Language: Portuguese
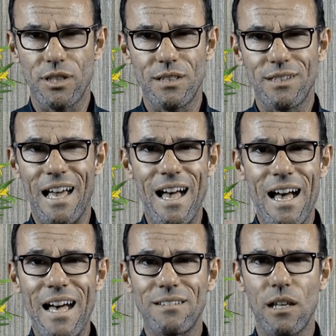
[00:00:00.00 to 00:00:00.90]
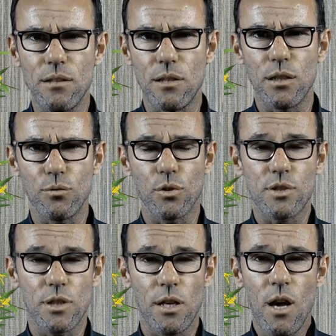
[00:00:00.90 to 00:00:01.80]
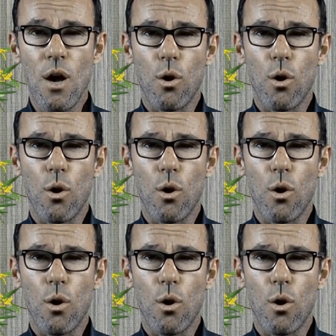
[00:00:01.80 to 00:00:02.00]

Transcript: que está atendendo você